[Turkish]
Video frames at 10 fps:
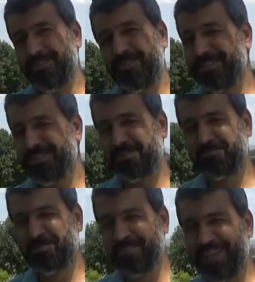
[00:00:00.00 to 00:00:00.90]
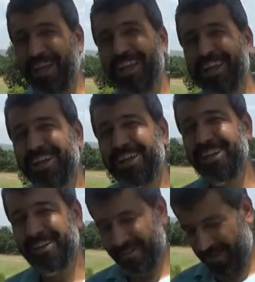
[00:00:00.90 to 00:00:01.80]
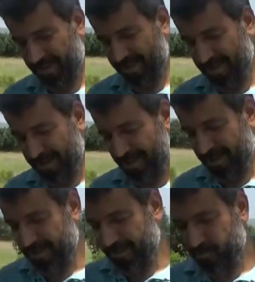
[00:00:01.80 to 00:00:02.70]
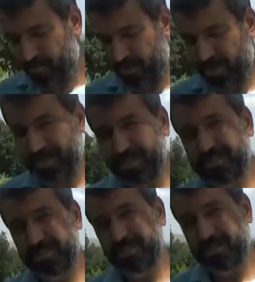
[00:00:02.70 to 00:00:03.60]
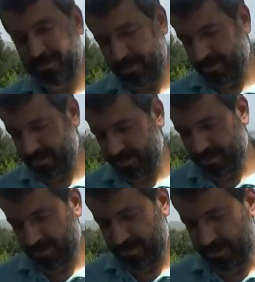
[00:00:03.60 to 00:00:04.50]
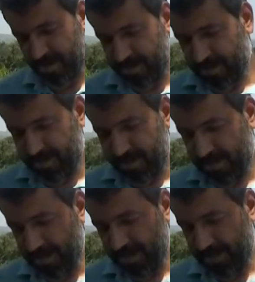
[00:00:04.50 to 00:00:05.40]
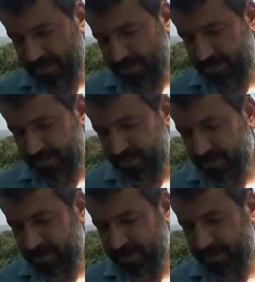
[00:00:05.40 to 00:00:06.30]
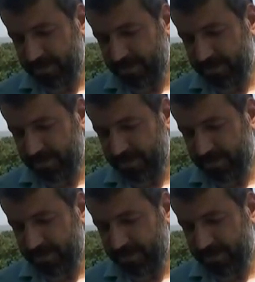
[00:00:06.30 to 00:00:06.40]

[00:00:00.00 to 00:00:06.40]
ne olacak bu düzen? Bu düzen bence böyle gidecek abi. Böyle yapacak. gidecek. Böyle geldi, böyle gidecek. Ya işte ama